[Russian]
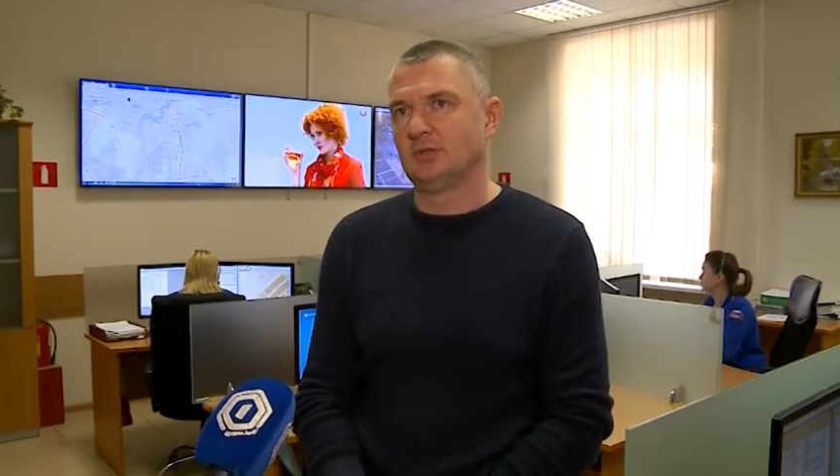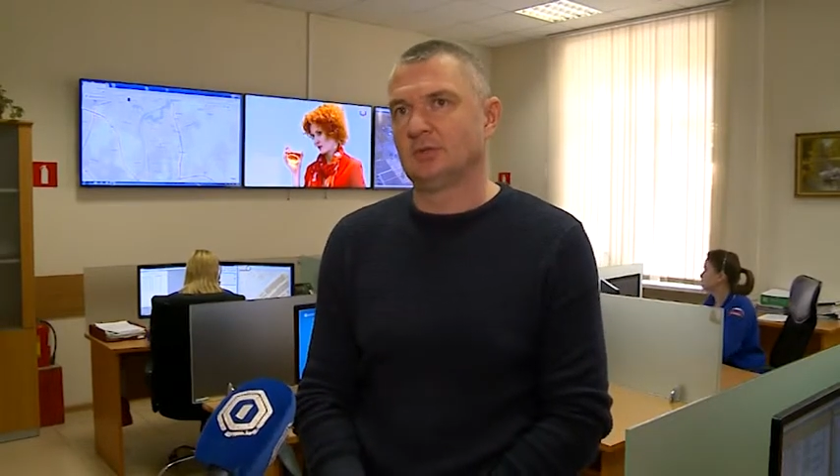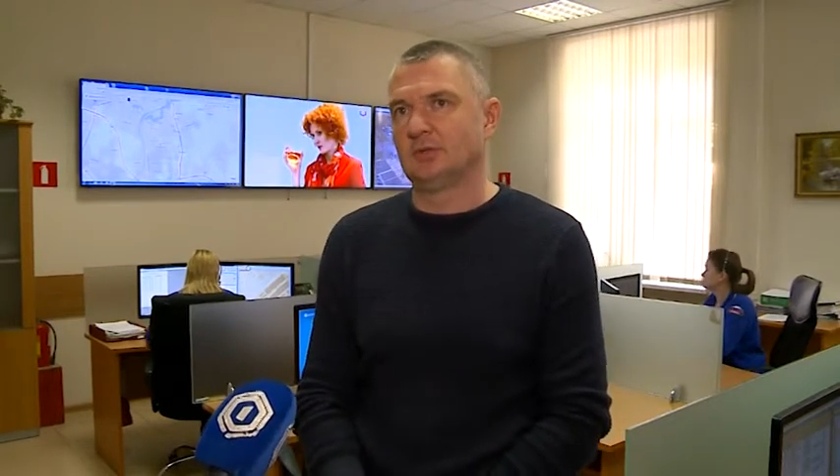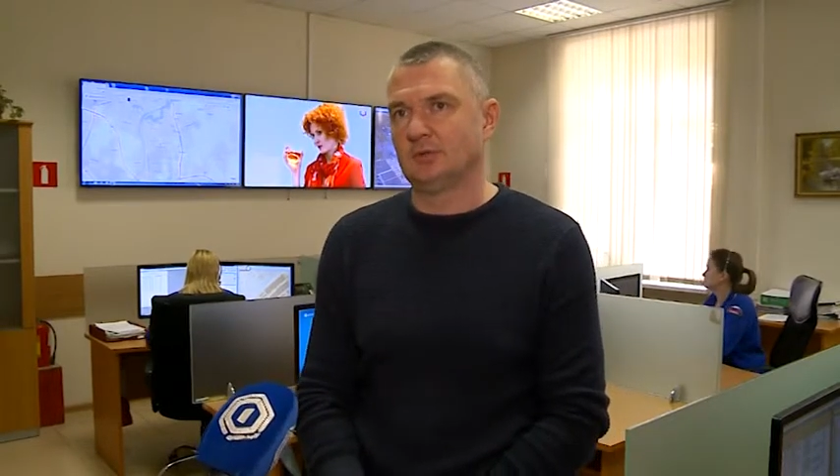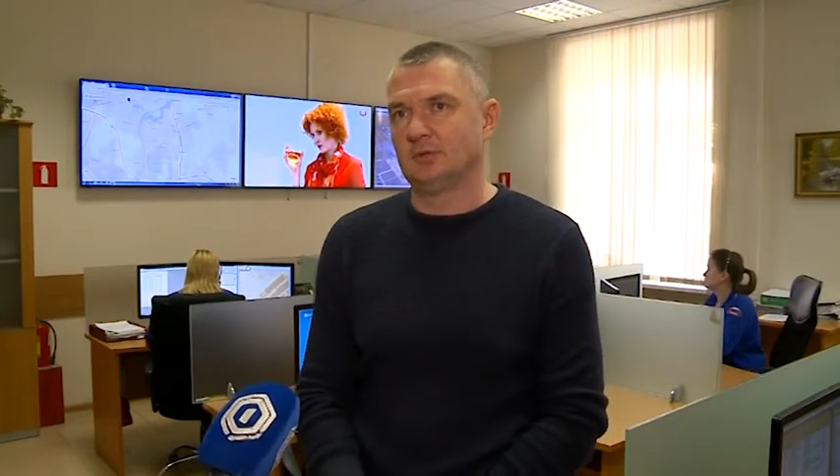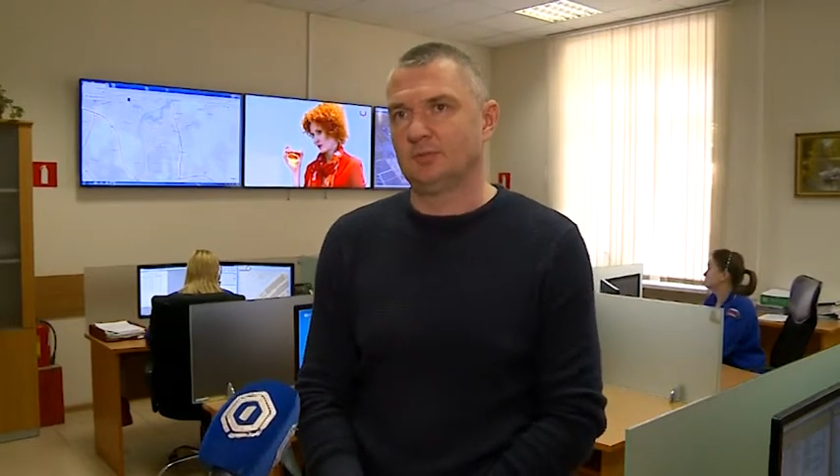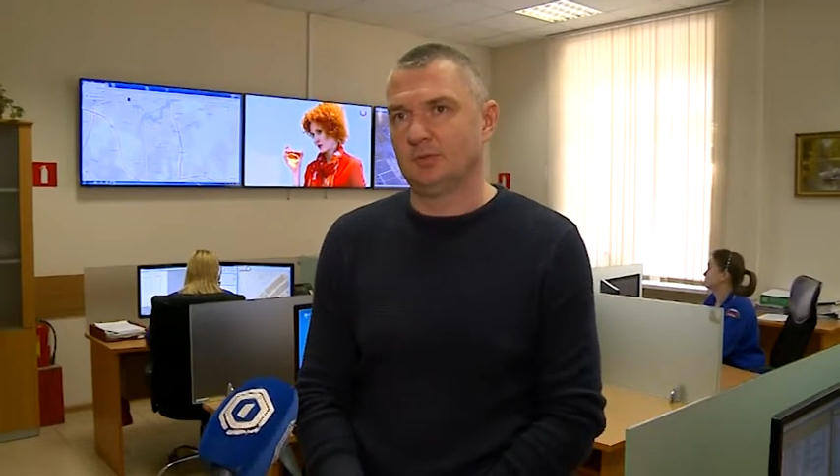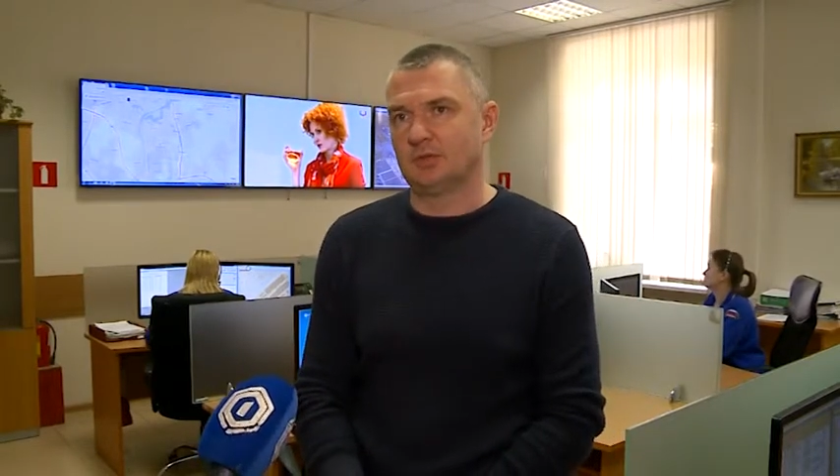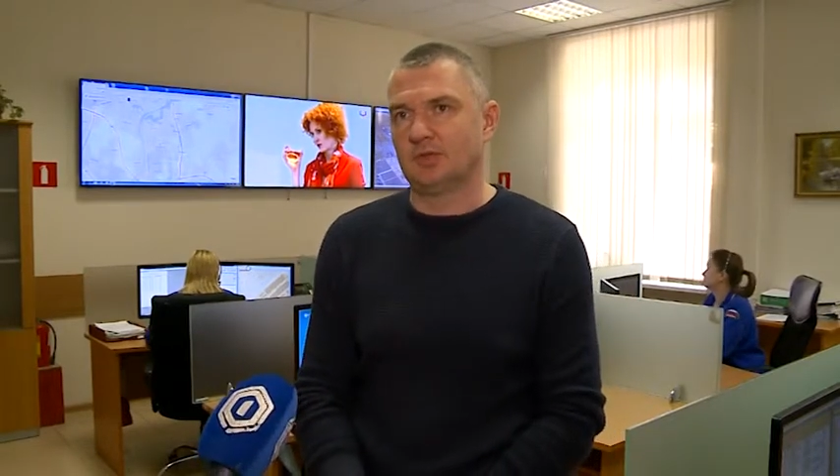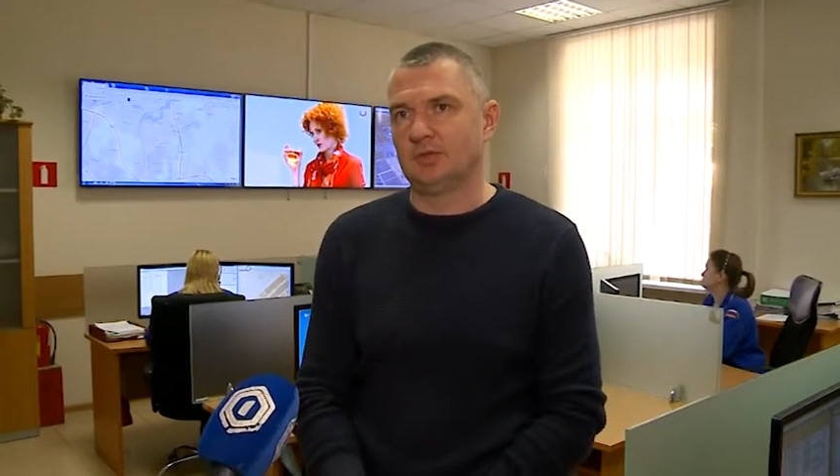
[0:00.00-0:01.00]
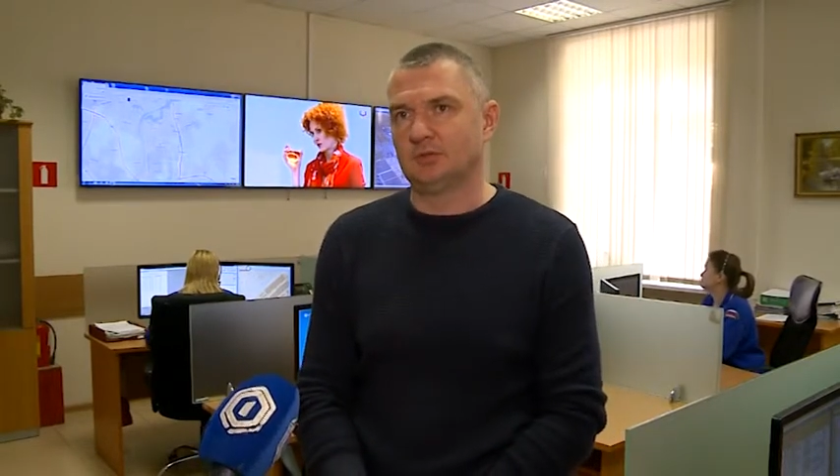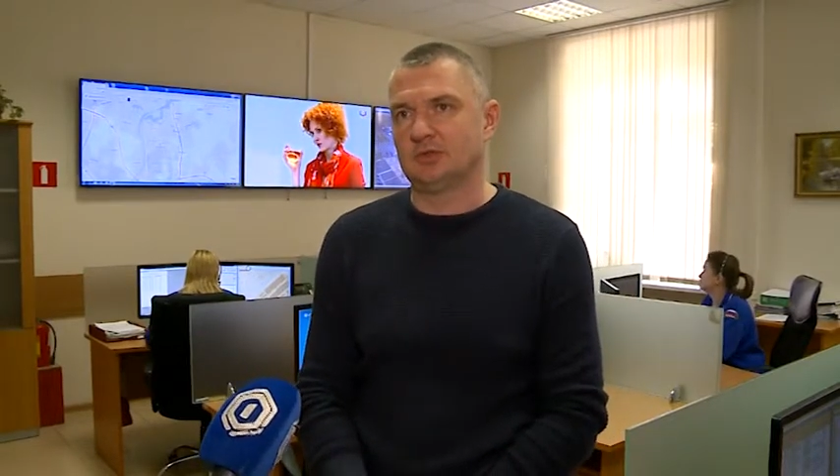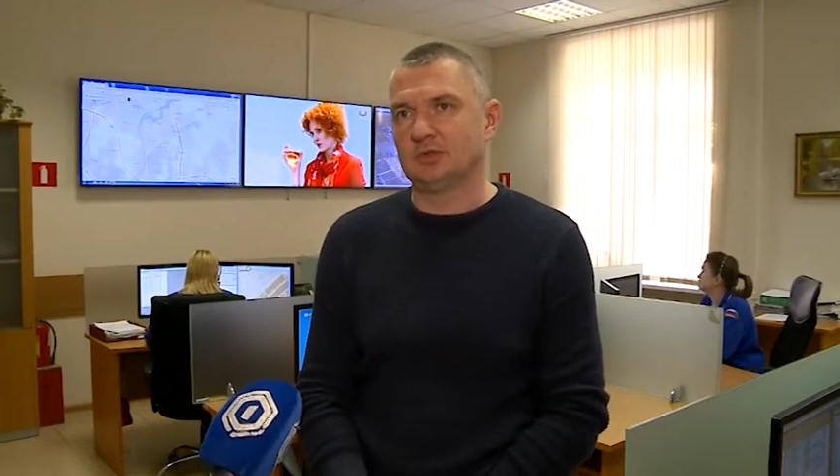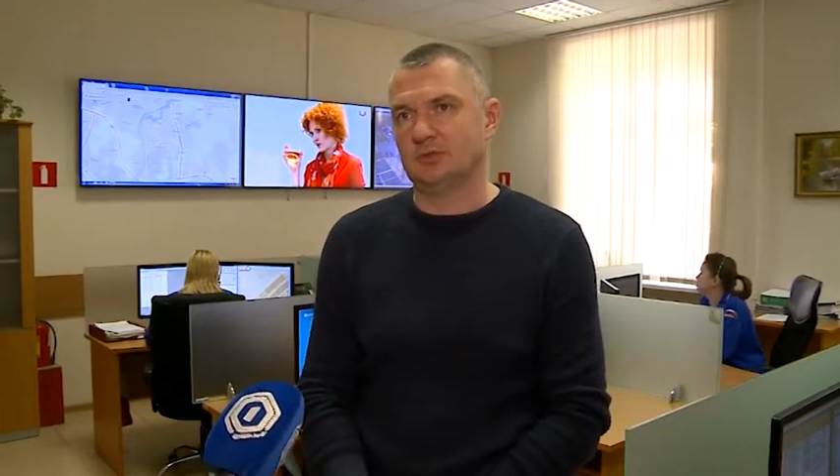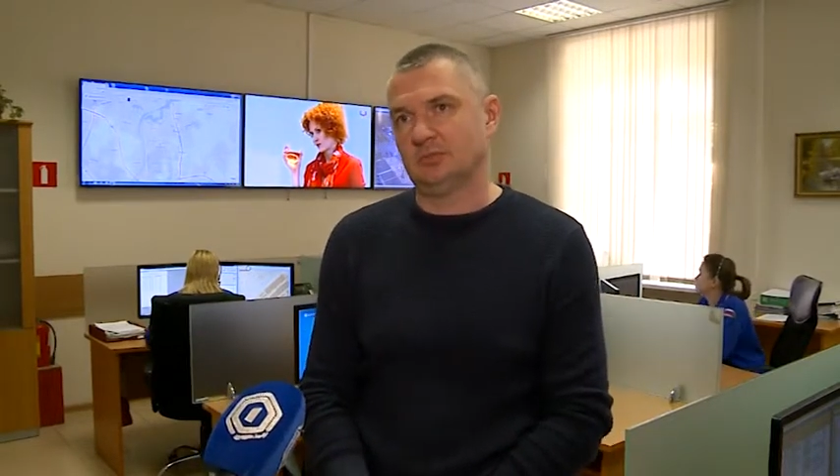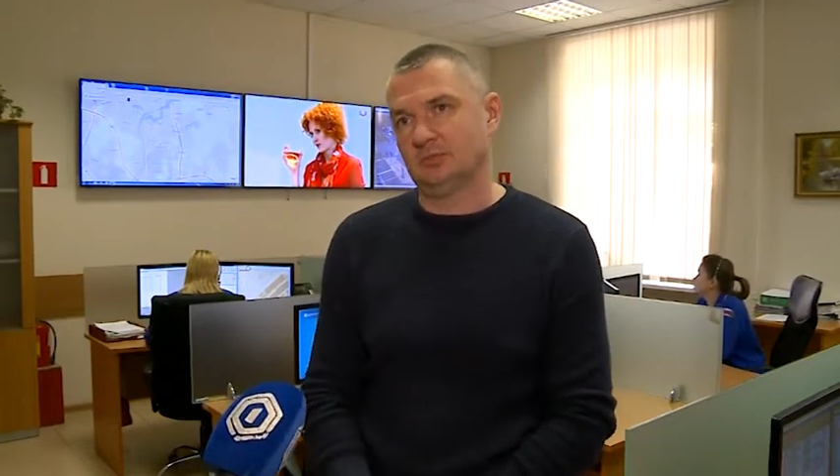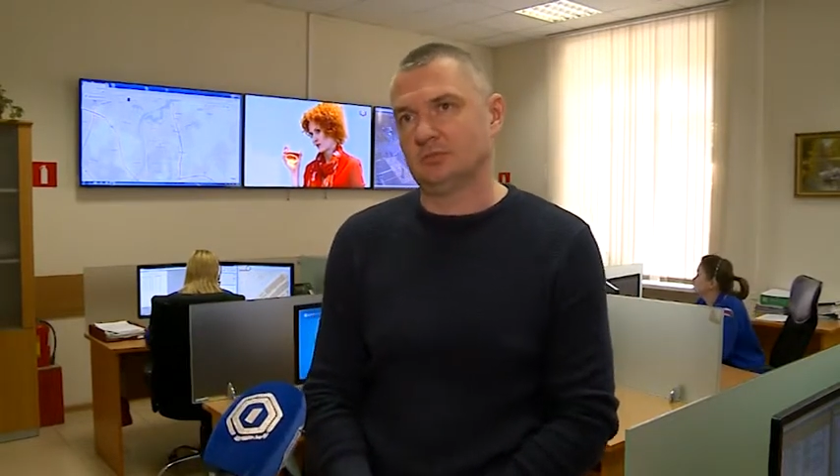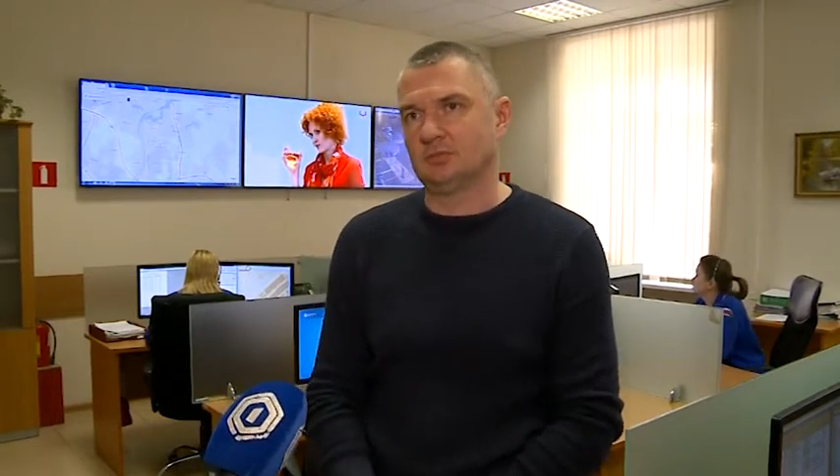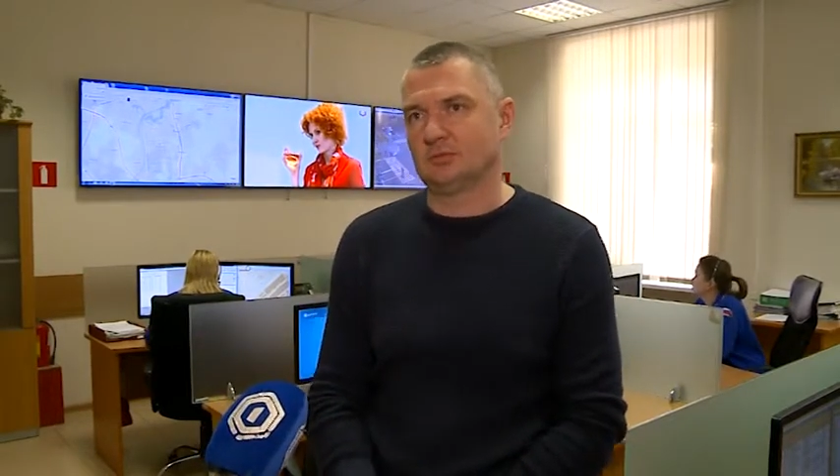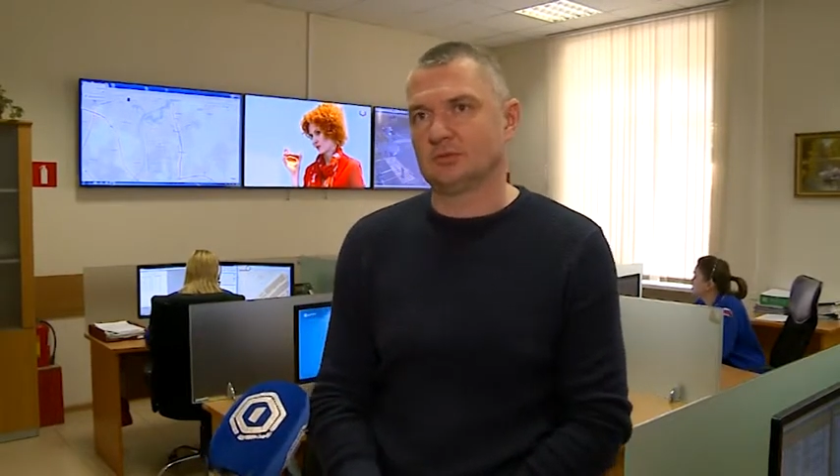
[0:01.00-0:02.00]
Э, по каким-то
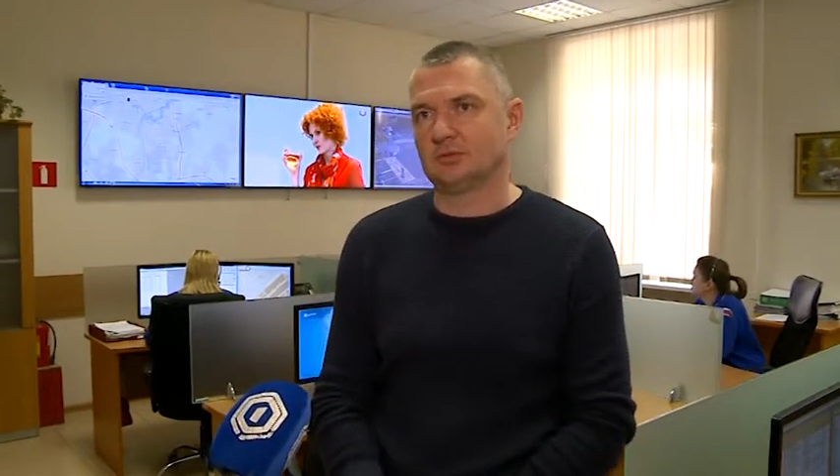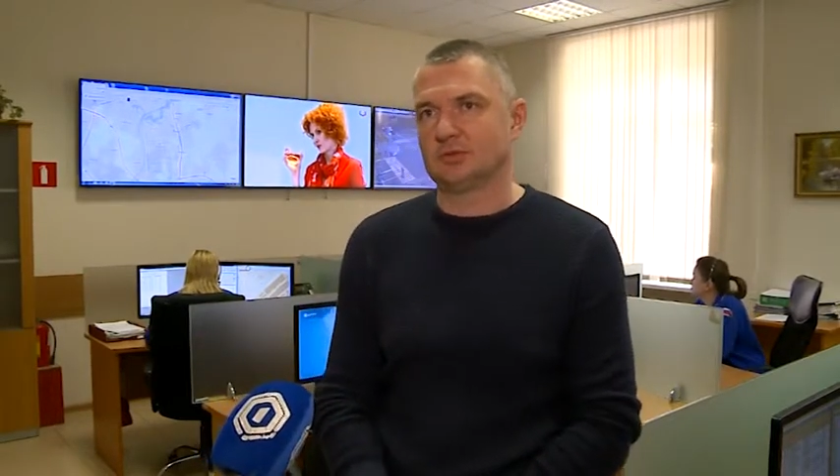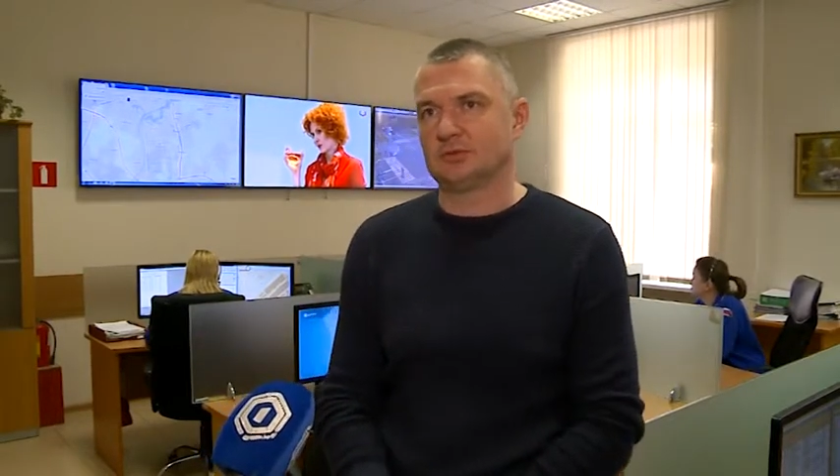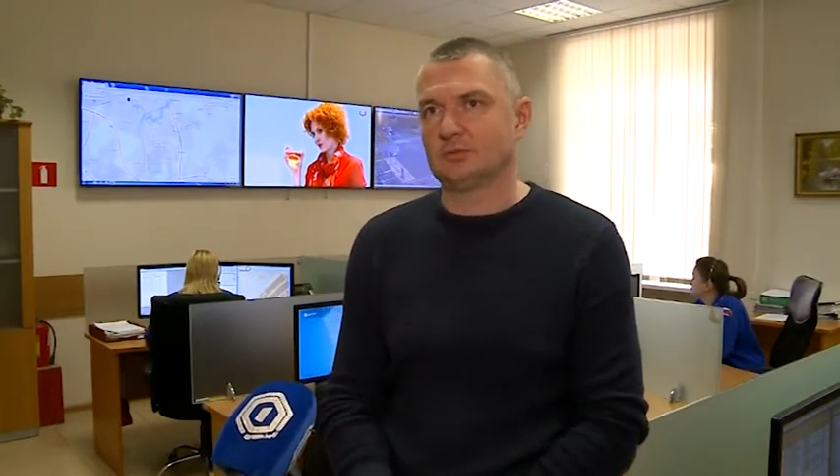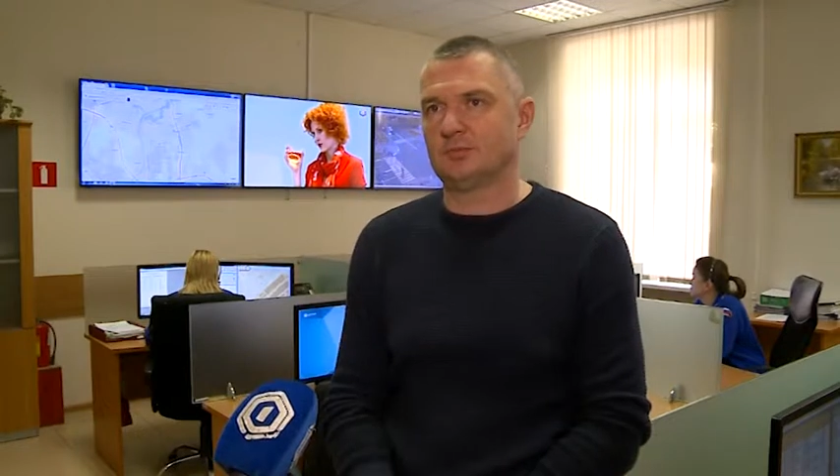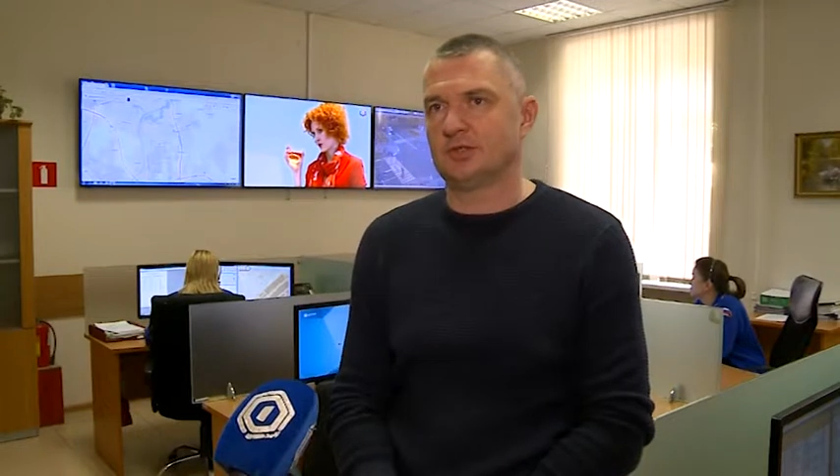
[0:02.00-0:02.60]
ну, случаям,